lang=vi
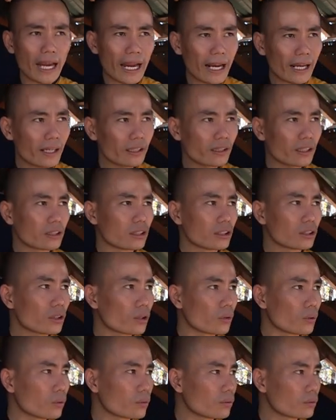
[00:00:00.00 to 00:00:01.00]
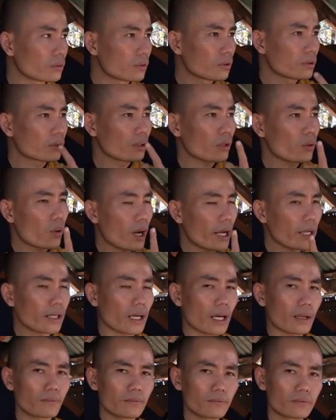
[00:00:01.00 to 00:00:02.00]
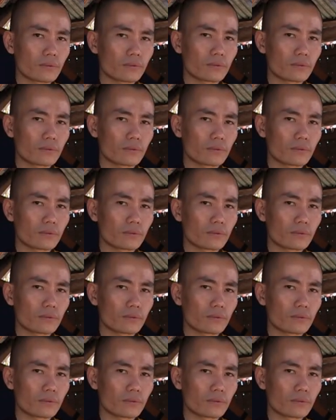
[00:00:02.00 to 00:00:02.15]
ăn cái thì hưởng thụ cái khoái cảm.